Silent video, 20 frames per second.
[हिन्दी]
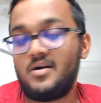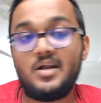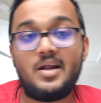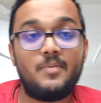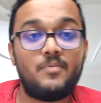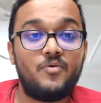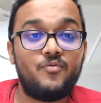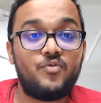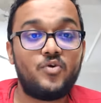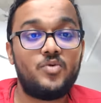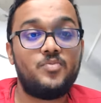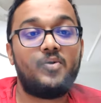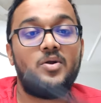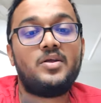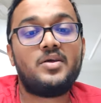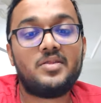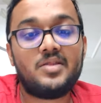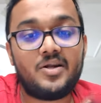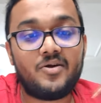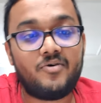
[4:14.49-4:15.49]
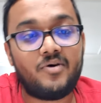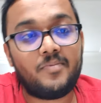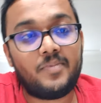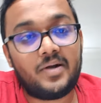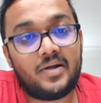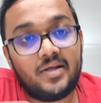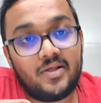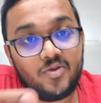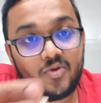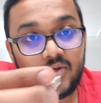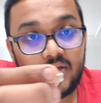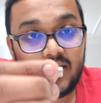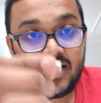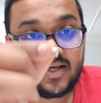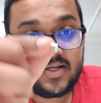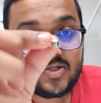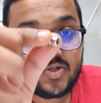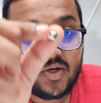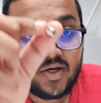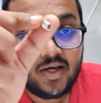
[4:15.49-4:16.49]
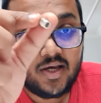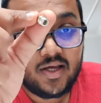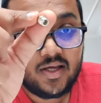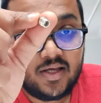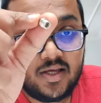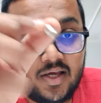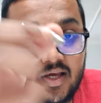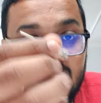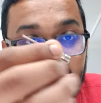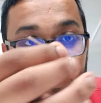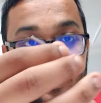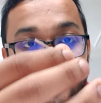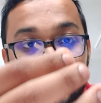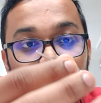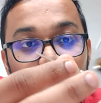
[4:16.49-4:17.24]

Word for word: अगर आपको फुटबॉल के अंदर हवा बननी तो ये जो है ये